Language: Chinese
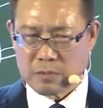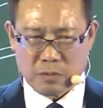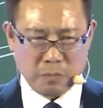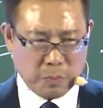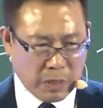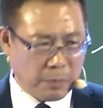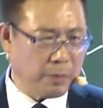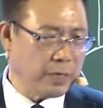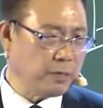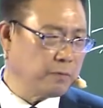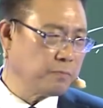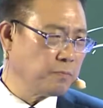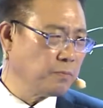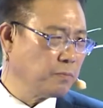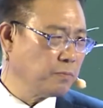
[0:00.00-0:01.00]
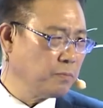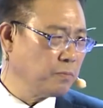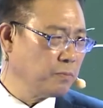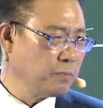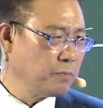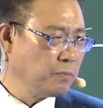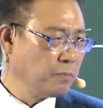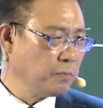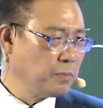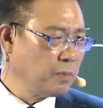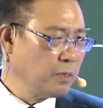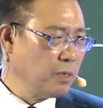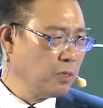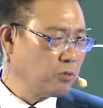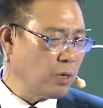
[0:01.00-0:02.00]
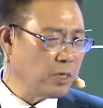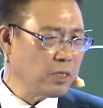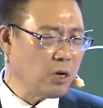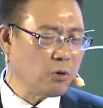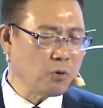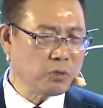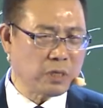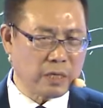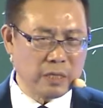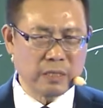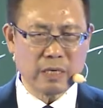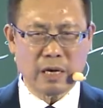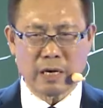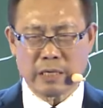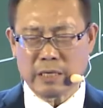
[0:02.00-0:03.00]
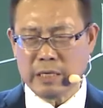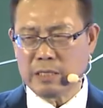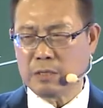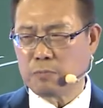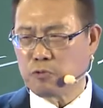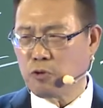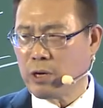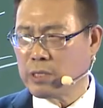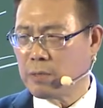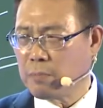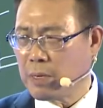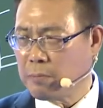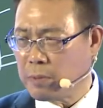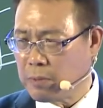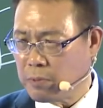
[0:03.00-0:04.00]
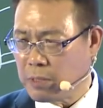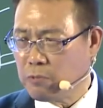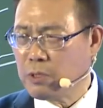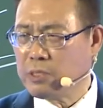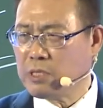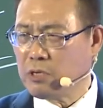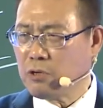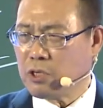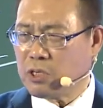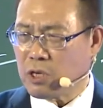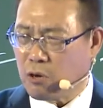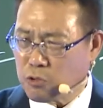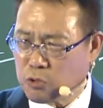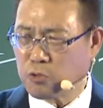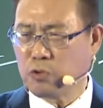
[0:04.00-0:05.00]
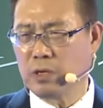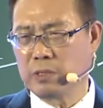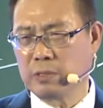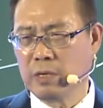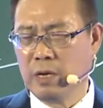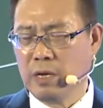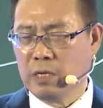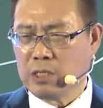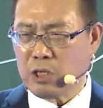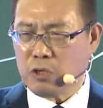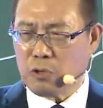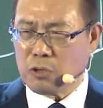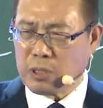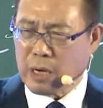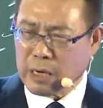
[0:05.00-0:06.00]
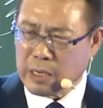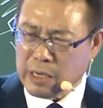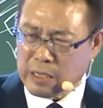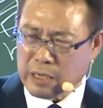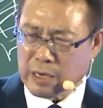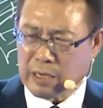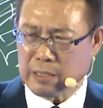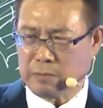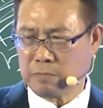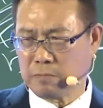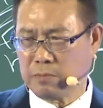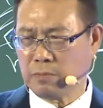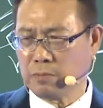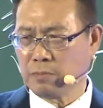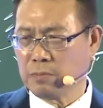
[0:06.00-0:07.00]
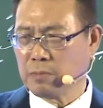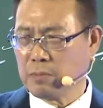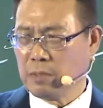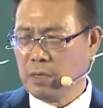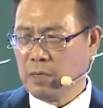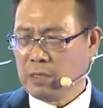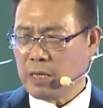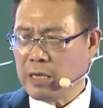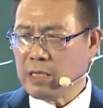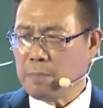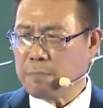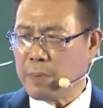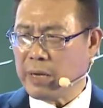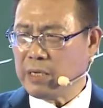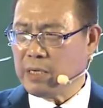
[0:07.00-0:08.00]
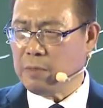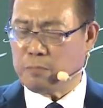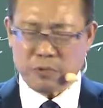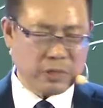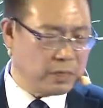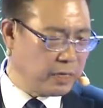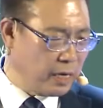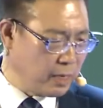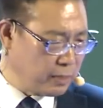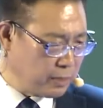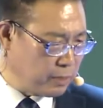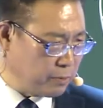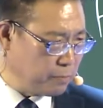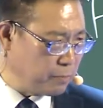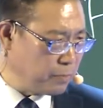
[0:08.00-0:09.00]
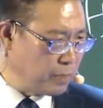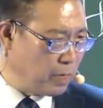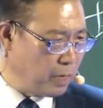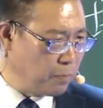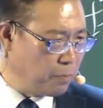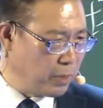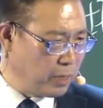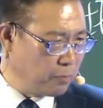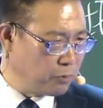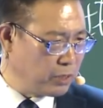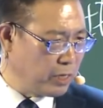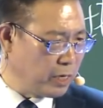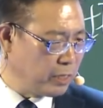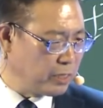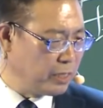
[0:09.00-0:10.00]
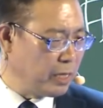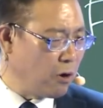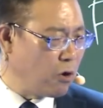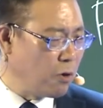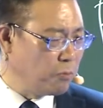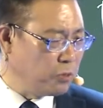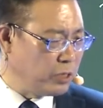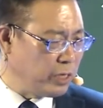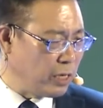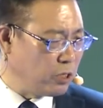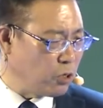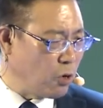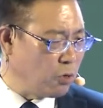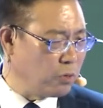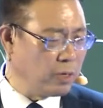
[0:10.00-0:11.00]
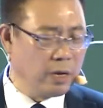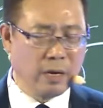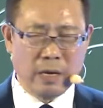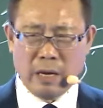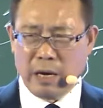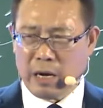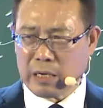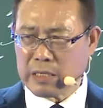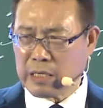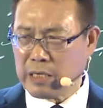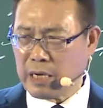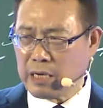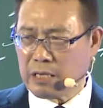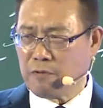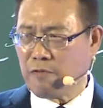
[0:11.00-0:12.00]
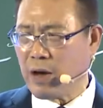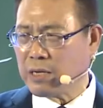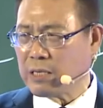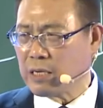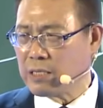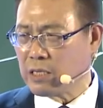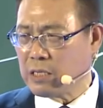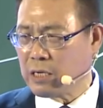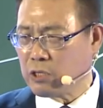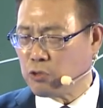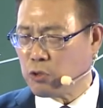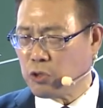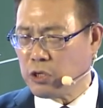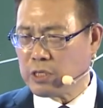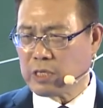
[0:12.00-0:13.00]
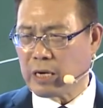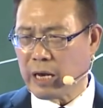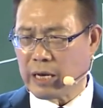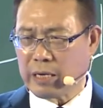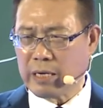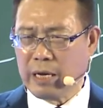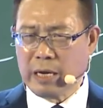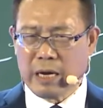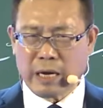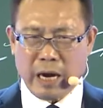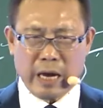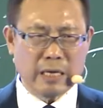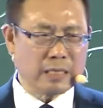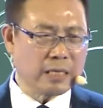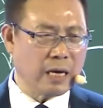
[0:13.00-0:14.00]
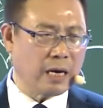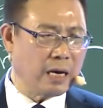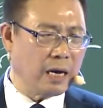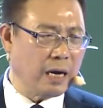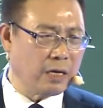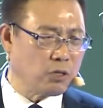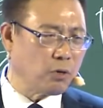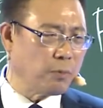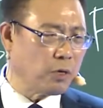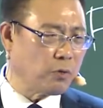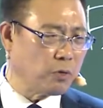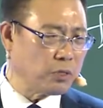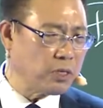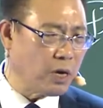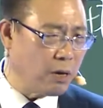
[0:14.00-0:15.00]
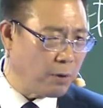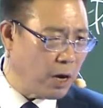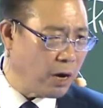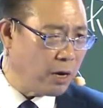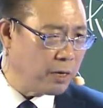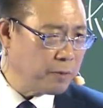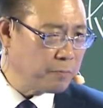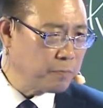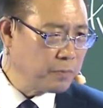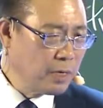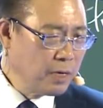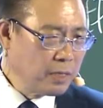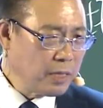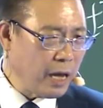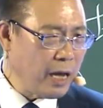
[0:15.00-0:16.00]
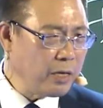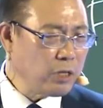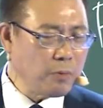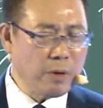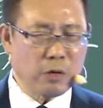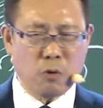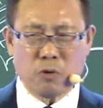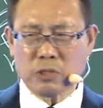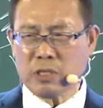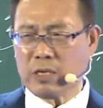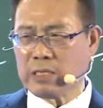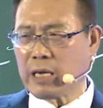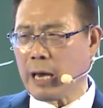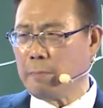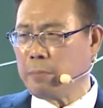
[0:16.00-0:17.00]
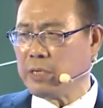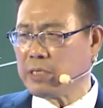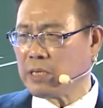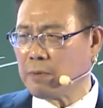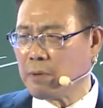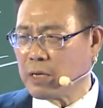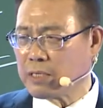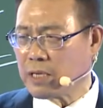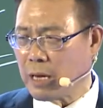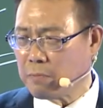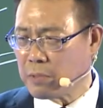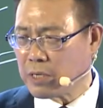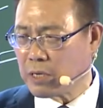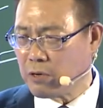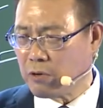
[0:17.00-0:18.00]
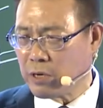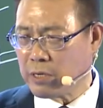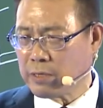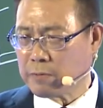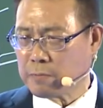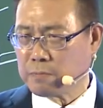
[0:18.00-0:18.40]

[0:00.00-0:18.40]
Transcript: 批评，传销公司因此而一直不断的被批评，因为只有少数人，只有有能力的人，他的本意不是这样子啊，本意不是这样子。那我们先从啊企业的发展的一个趋势来看一下哈，艾多美公司好不好？那艾多美公司的产品什么样的产品？各位，